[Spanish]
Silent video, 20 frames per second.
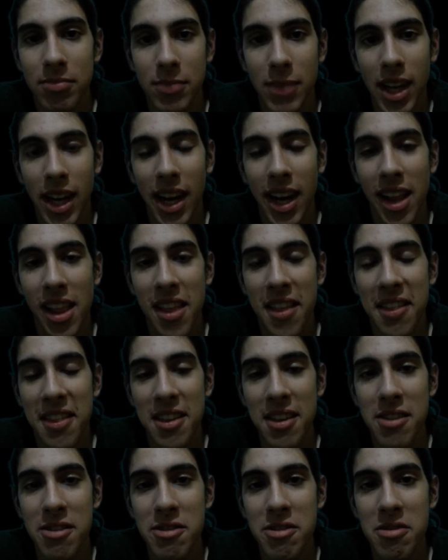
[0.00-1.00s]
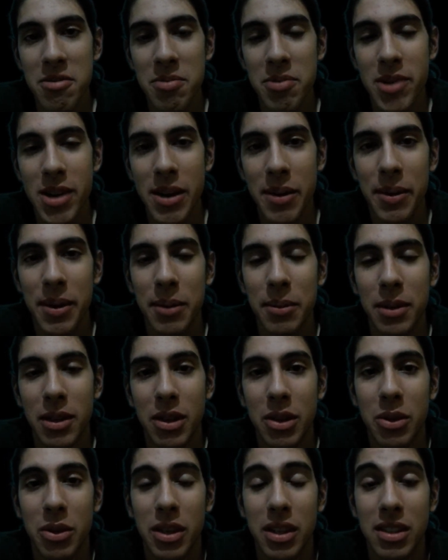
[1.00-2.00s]
agradecido, ¿no? Por haber
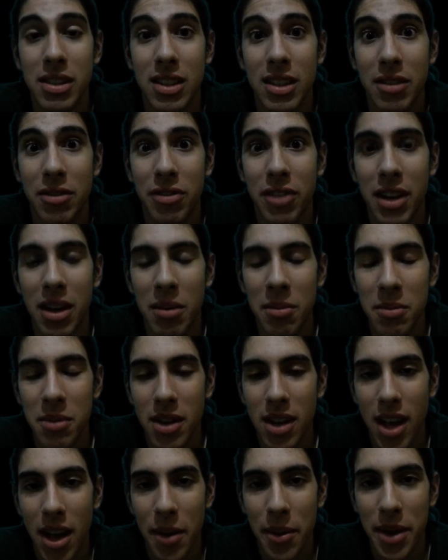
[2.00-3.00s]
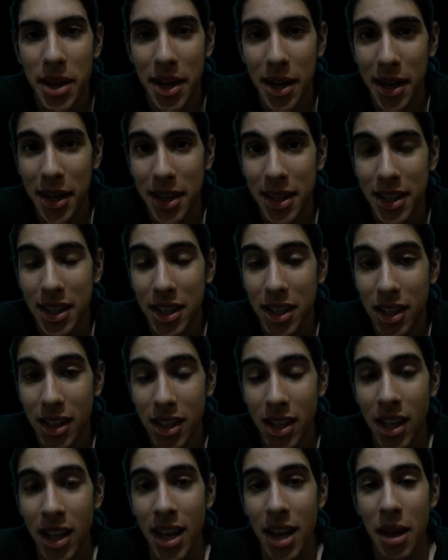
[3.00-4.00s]
visto ese film. A ver,
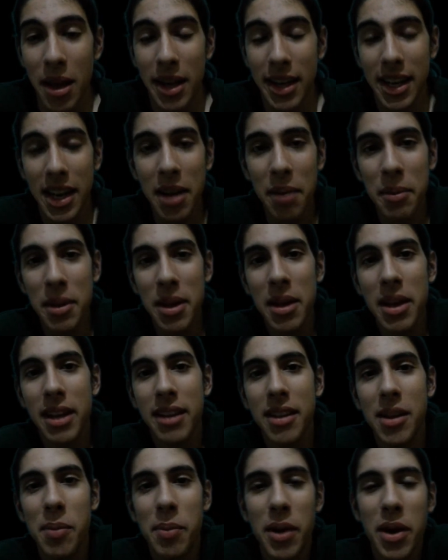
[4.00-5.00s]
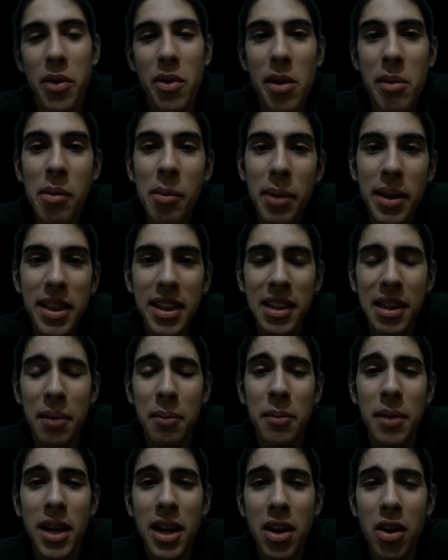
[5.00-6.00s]
es que a mí esta película me parece
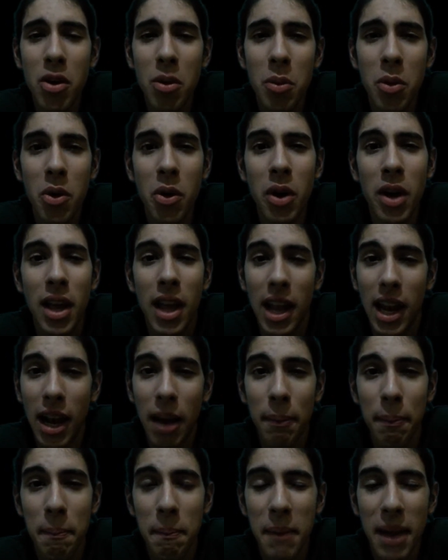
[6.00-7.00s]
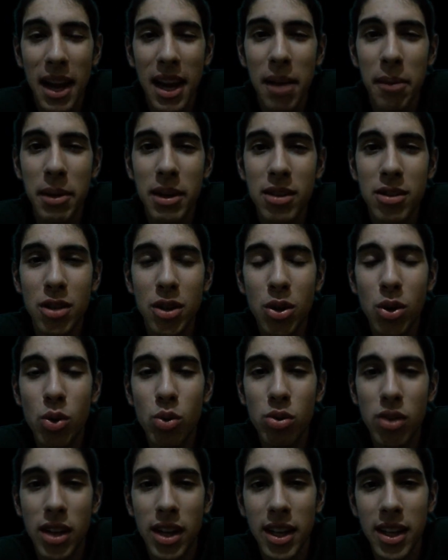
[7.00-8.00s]
también como la mala versión
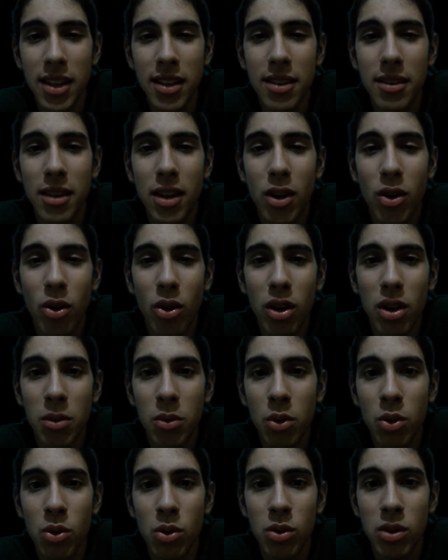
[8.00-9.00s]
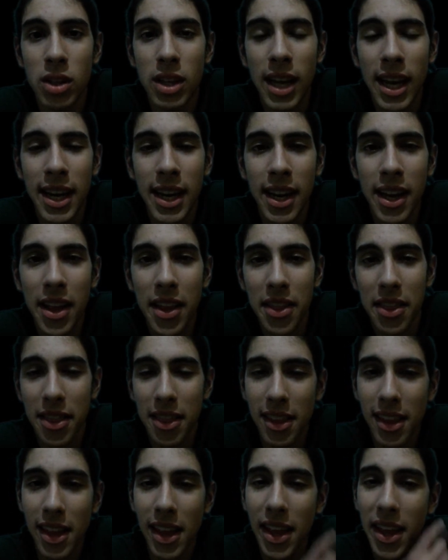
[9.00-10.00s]
cutre Hollywood caca
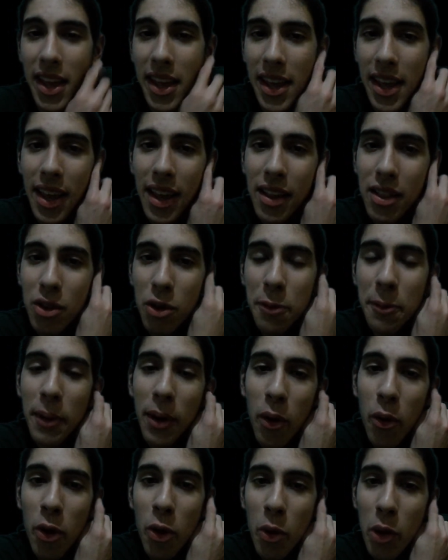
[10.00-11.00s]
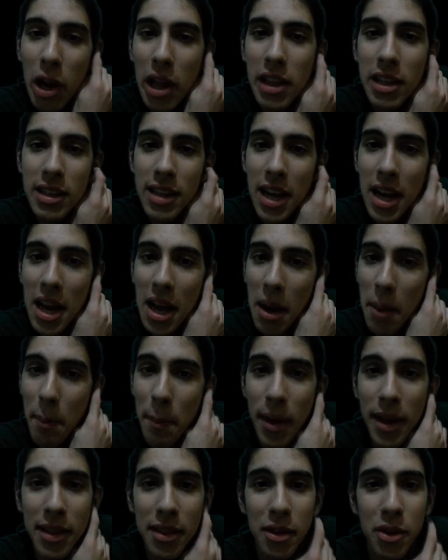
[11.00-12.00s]
de 2001, una edición en el
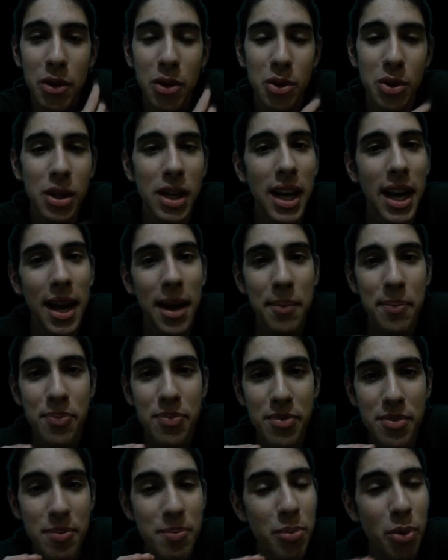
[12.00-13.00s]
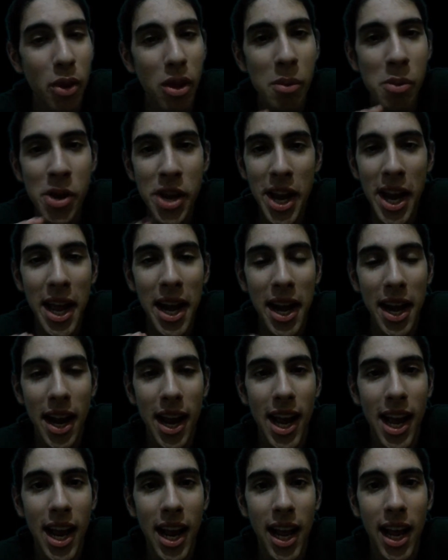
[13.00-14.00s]
espacio. O sea, podemos llegar
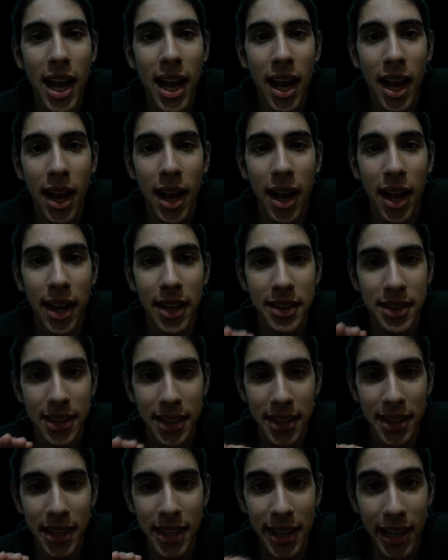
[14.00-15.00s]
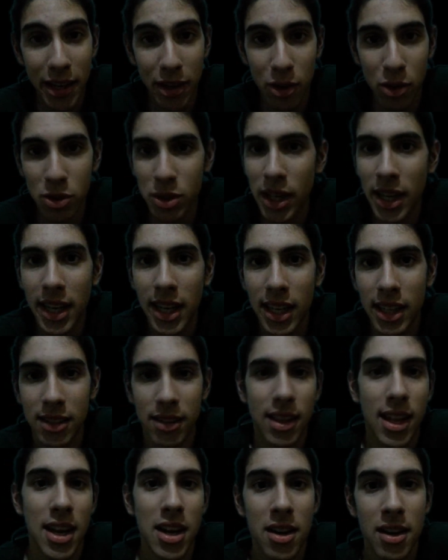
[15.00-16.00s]
a, entender que hay cosas que
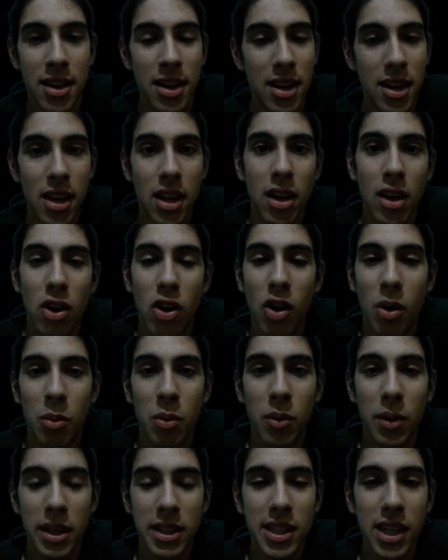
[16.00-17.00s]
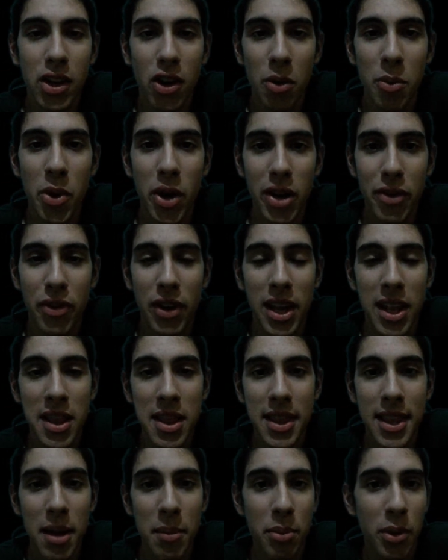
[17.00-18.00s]
están hechas como referencia,